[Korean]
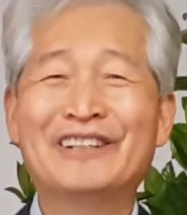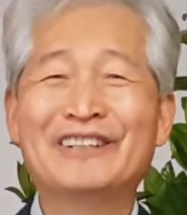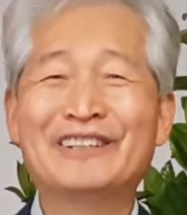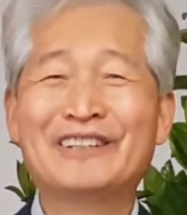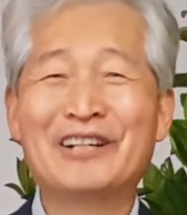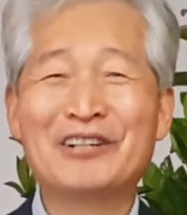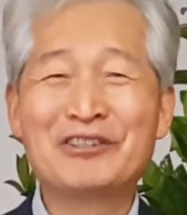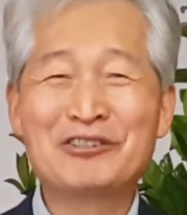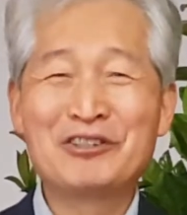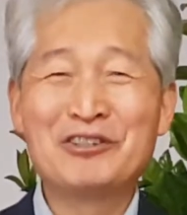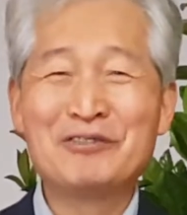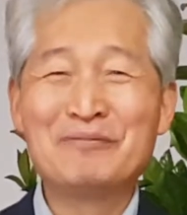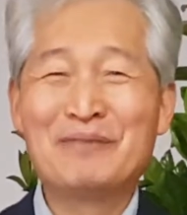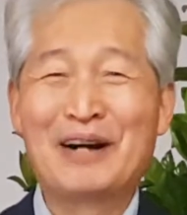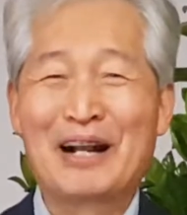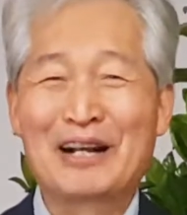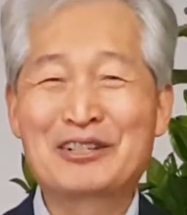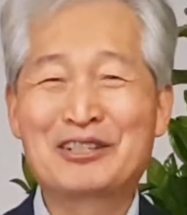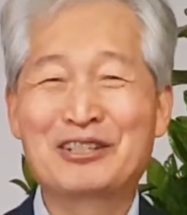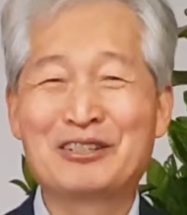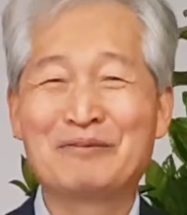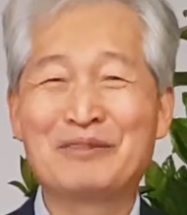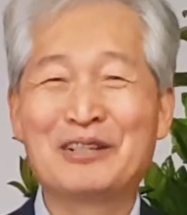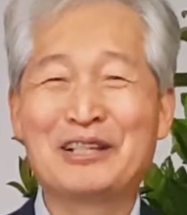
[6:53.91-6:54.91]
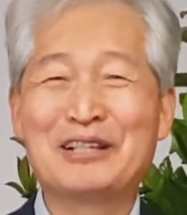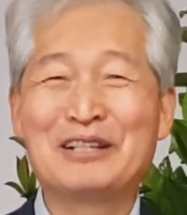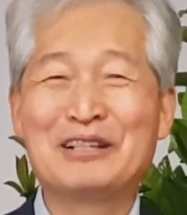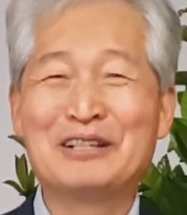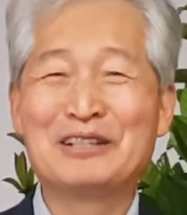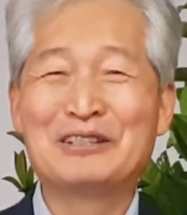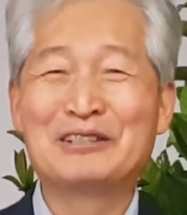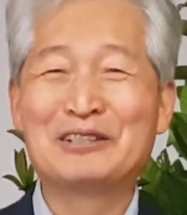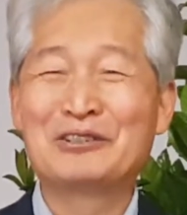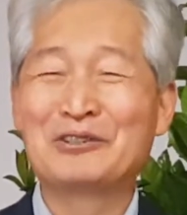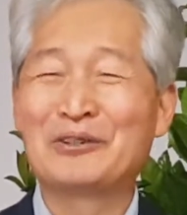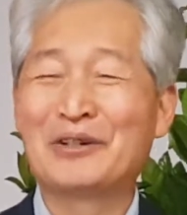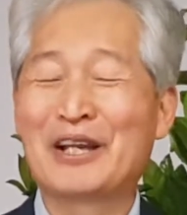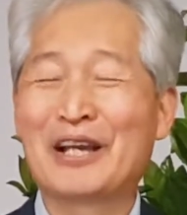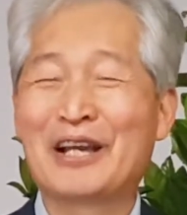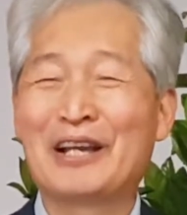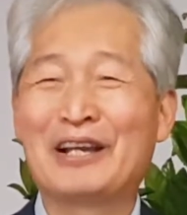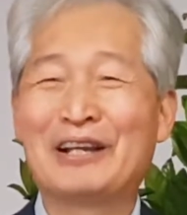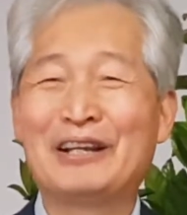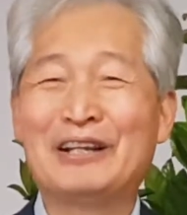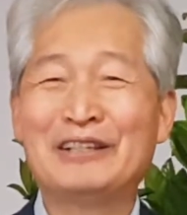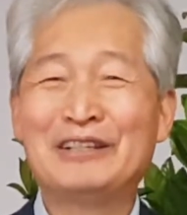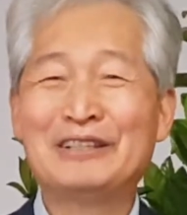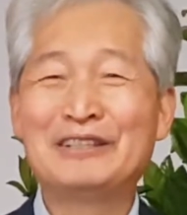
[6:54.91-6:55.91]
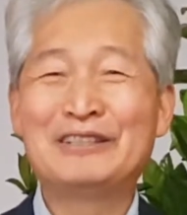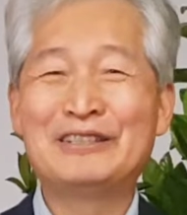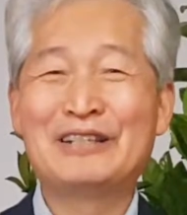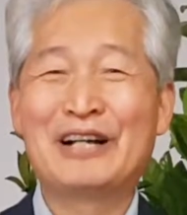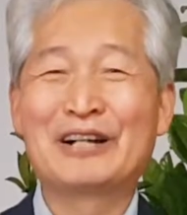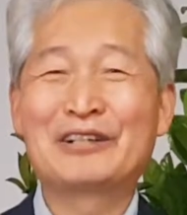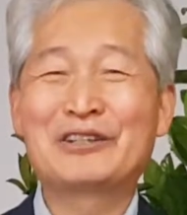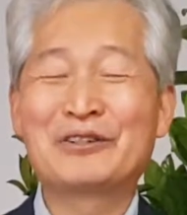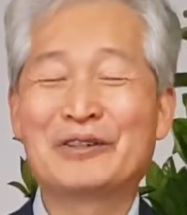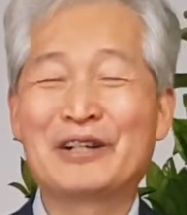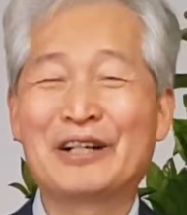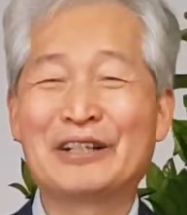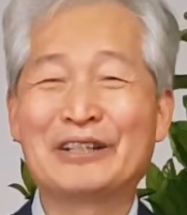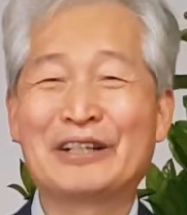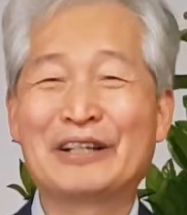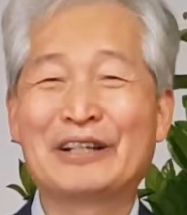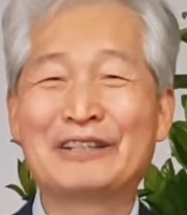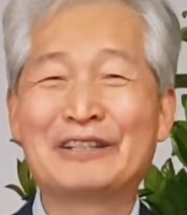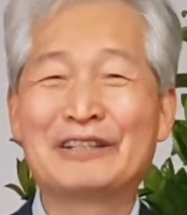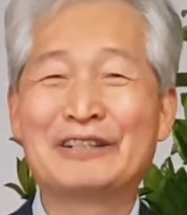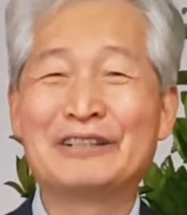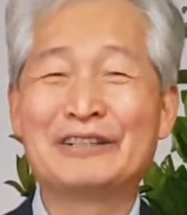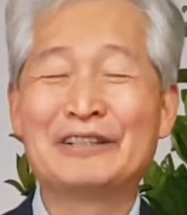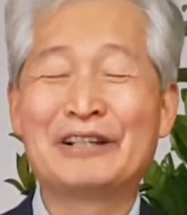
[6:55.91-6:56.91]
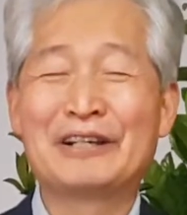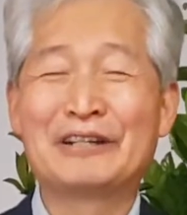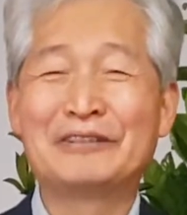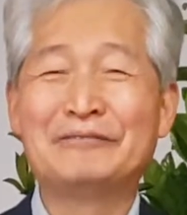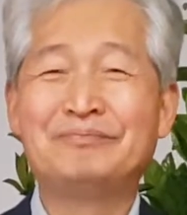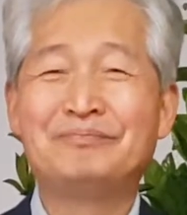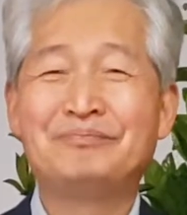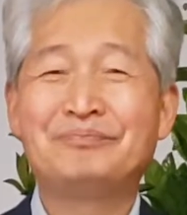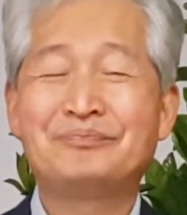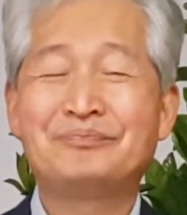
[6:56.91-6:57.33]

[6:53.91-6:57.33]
예수님 말씀이 있는 교회 신학교가 돼야 되는데